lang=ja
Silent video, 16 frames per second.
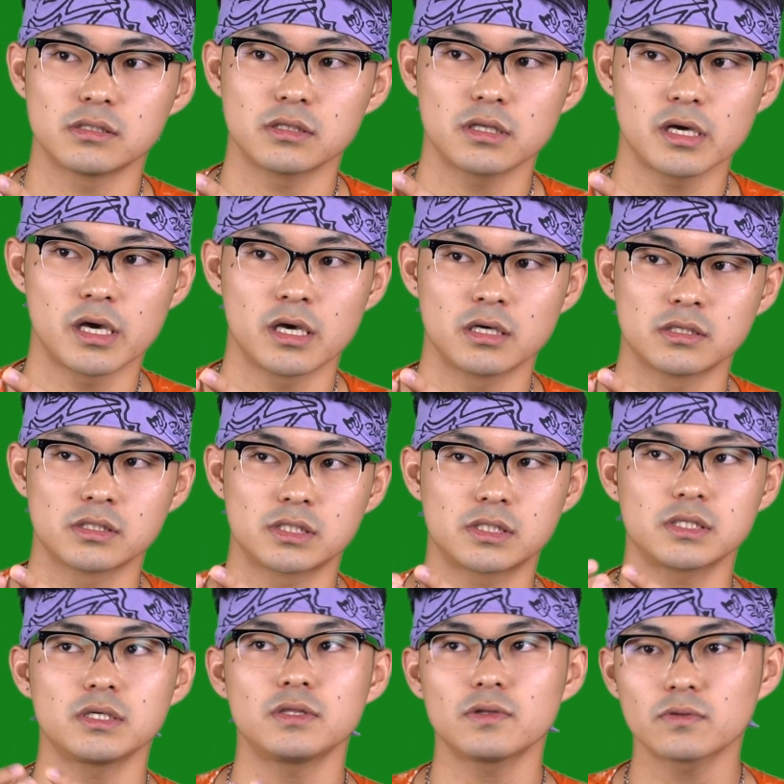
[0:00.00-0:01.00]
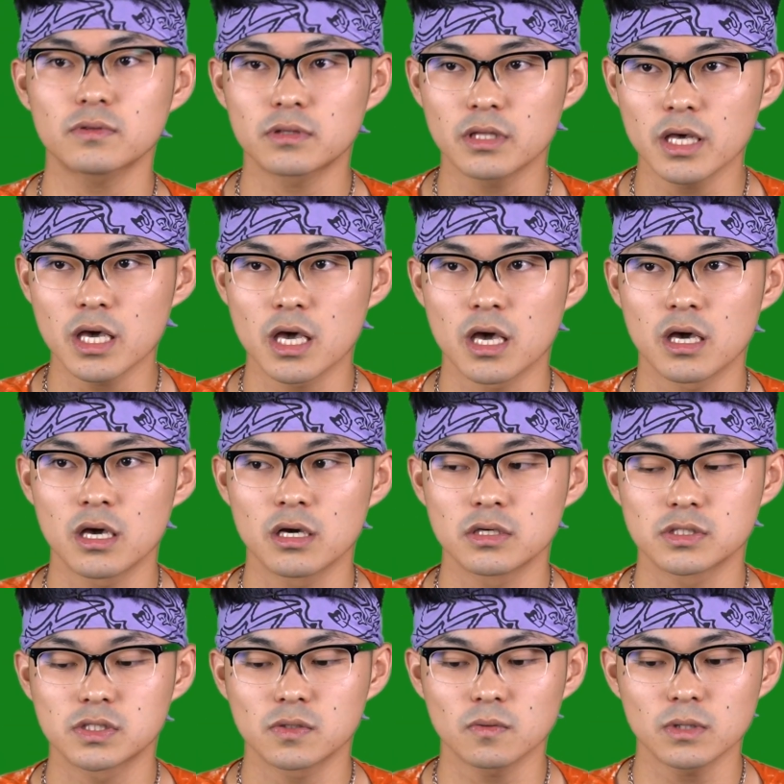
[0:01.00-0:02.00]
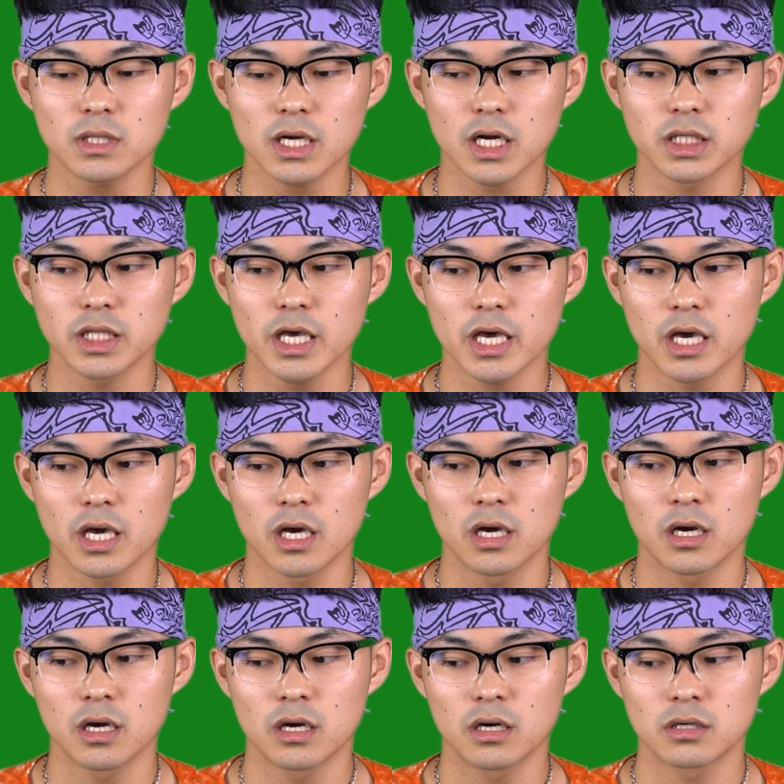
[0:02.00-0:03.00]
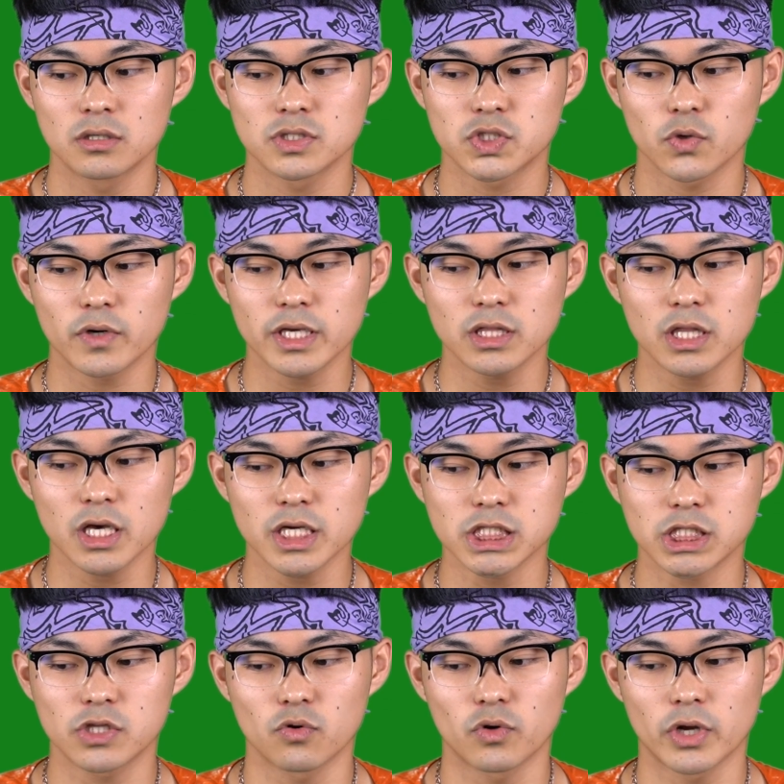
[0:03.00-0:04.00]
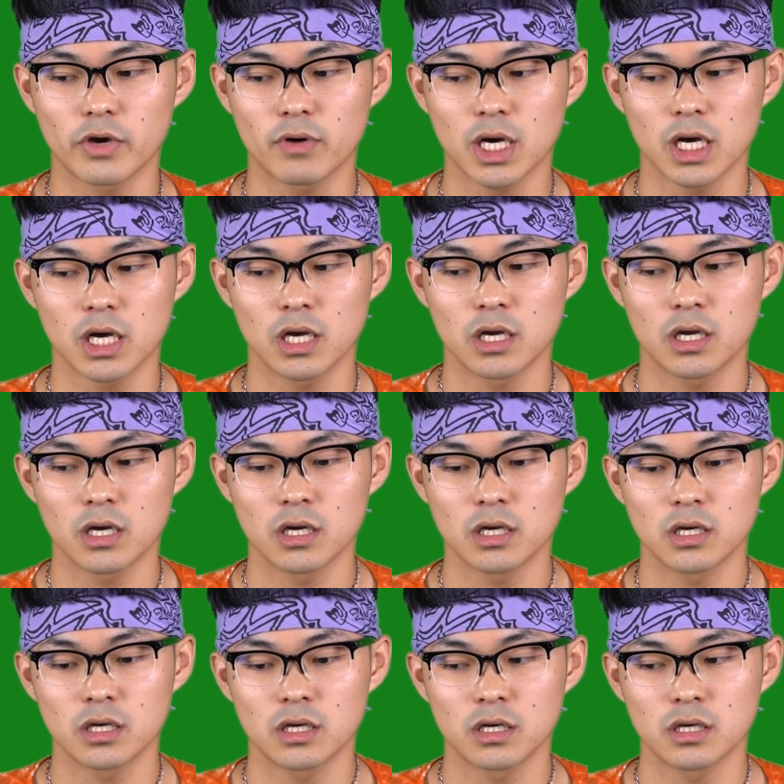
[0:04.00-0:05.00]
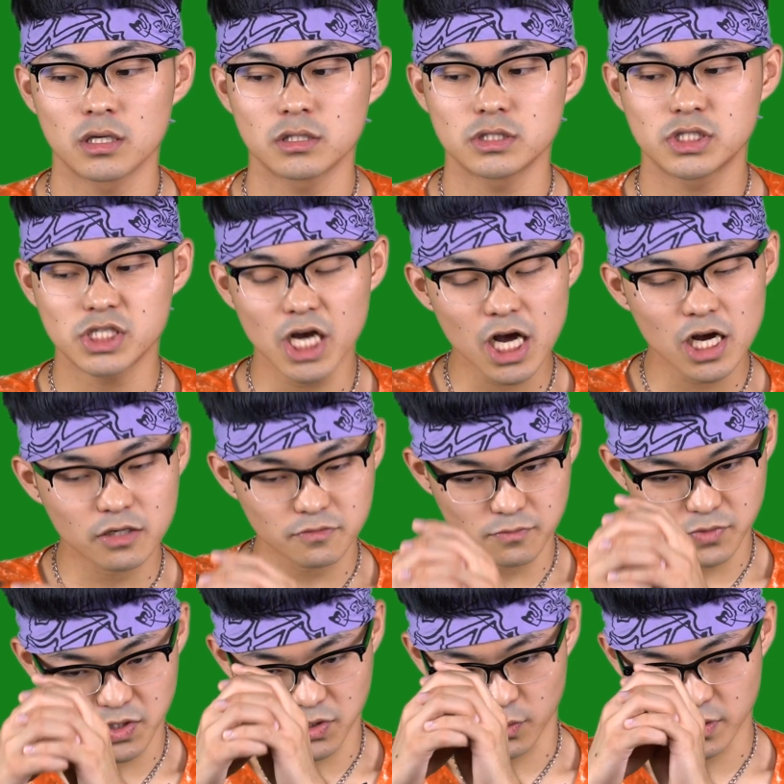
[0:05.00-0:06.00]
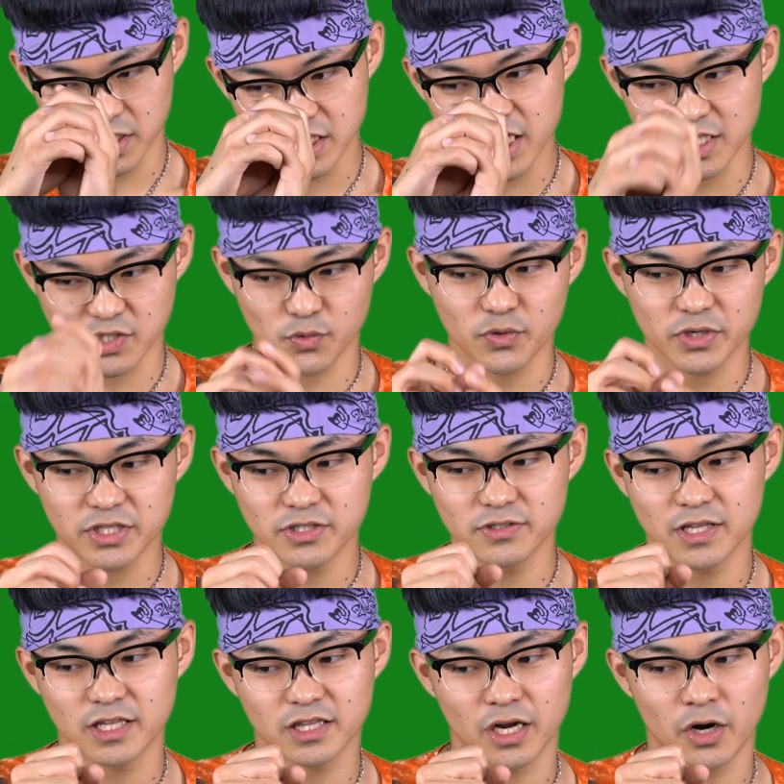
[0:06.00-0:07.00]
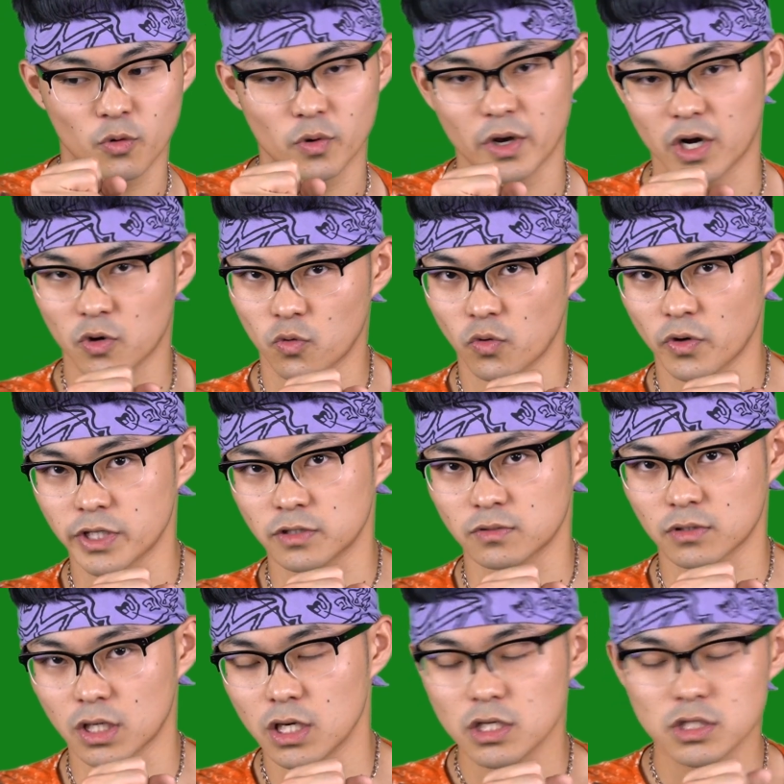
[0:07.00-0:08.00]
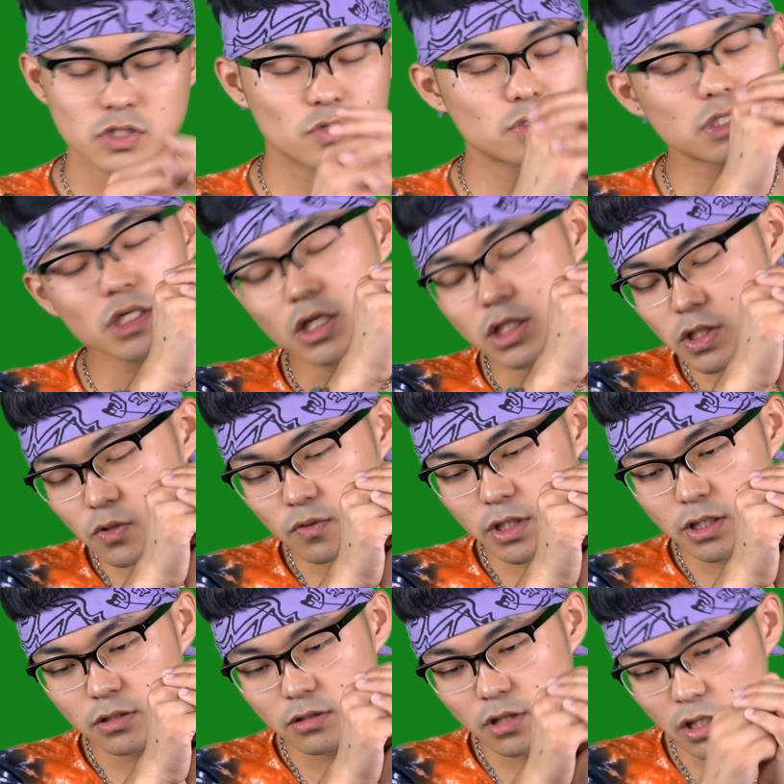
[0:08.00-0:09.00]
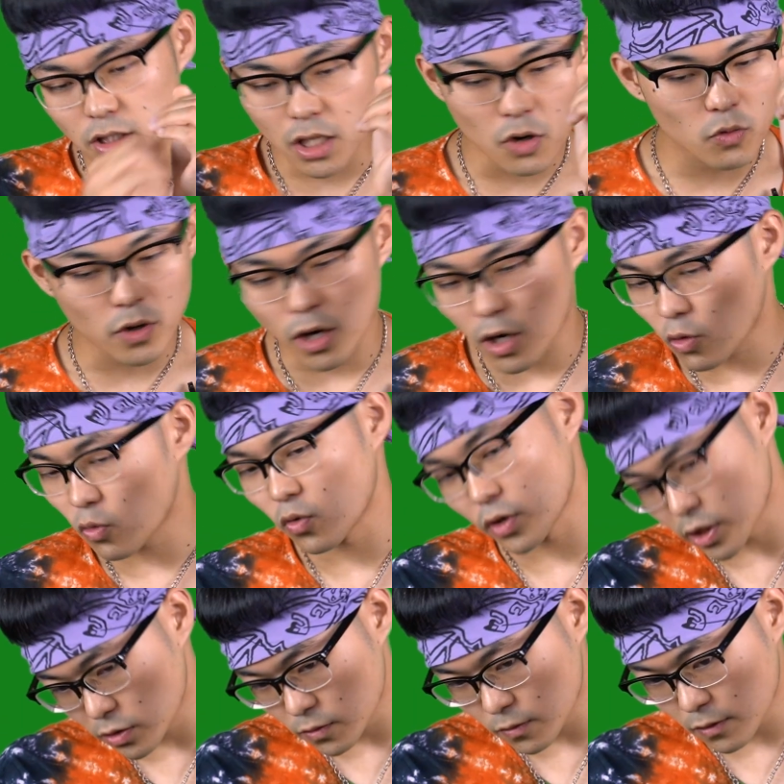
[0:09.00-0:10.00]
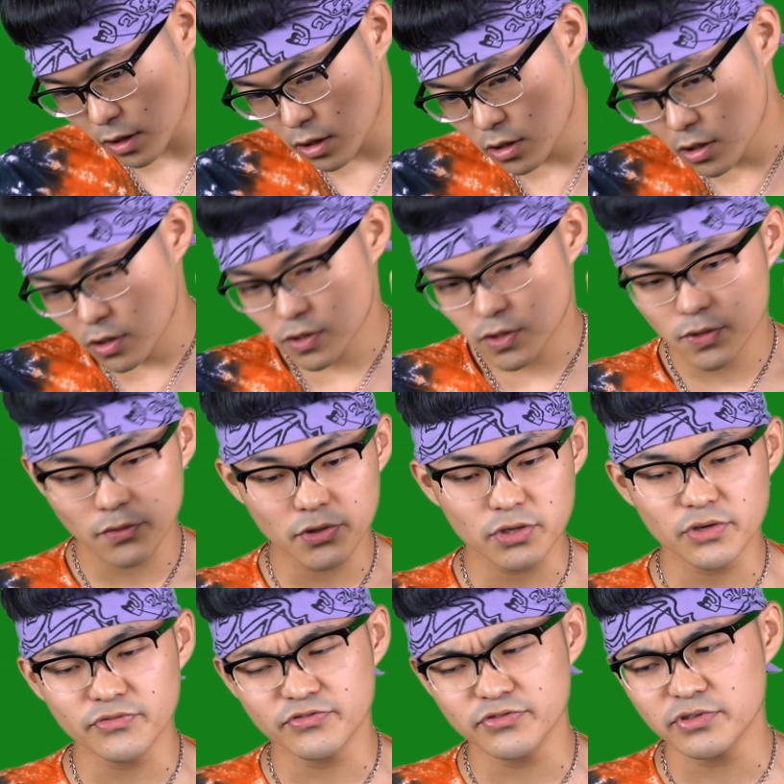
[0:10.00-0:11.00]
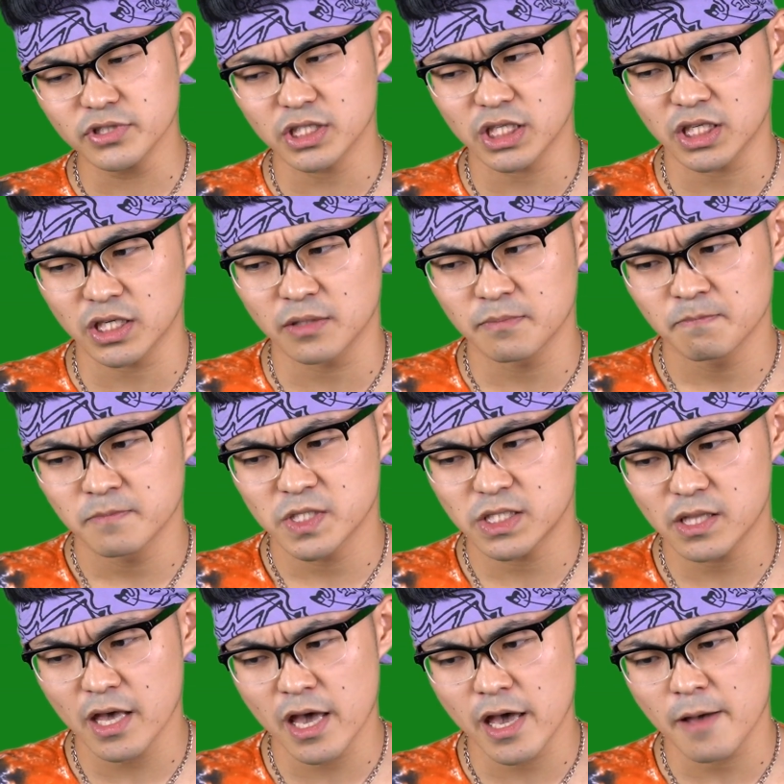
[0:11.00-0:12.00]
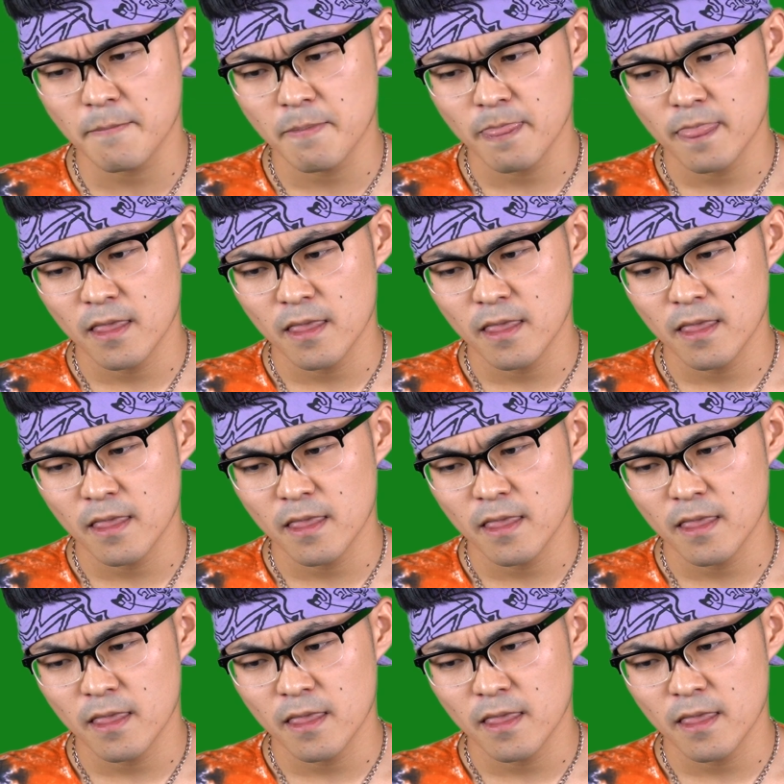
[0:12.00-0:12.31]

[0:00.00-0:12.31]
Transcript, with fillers: で、吸い取って、その中で、それに対して俺は、じゃあ、そっちがそう行くんだったら俺はこう行くとか、そっちがそう行くんだったら俺はこう行くとか、そういう風にして、